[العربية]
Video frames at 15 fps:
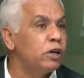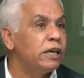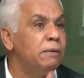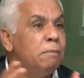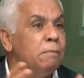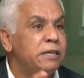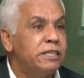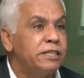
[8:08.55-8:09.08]
كيما
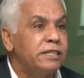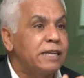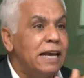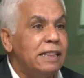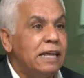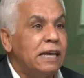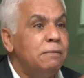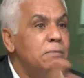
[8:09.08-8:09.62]
مجلس
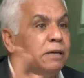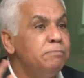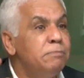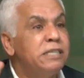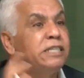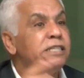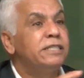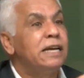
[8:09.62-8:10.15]
كذا كيما
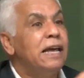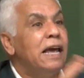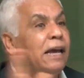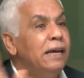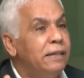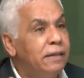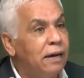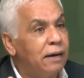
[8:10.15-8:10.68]
مجلس اي
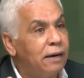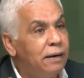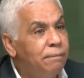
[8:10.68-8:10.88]
اداره